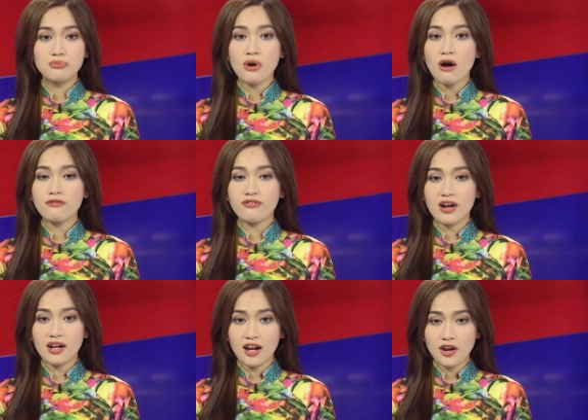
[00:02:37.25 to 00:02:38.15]
Rob
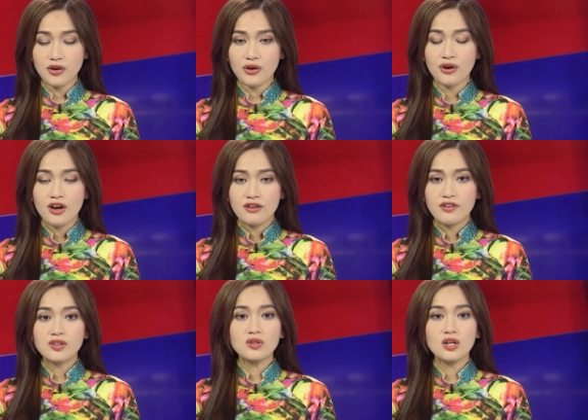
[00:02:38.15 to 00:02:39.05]
Friedlander
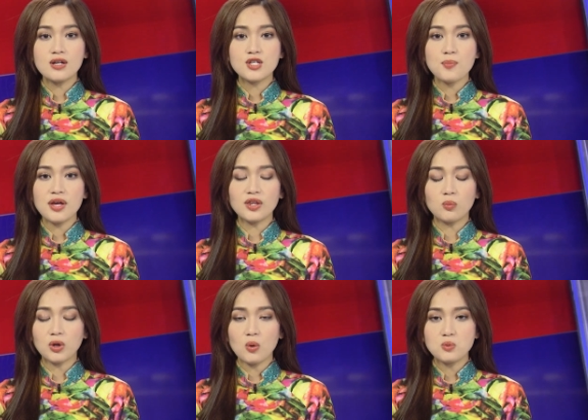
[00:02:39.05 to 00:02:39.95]
vào thứ Tư cho biết Tổng
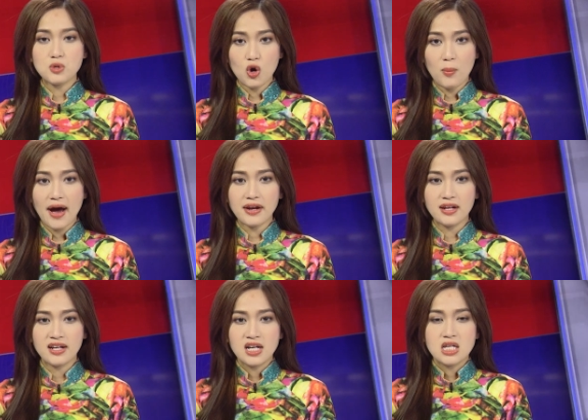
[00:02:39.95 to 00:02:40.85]
thống Joe Biden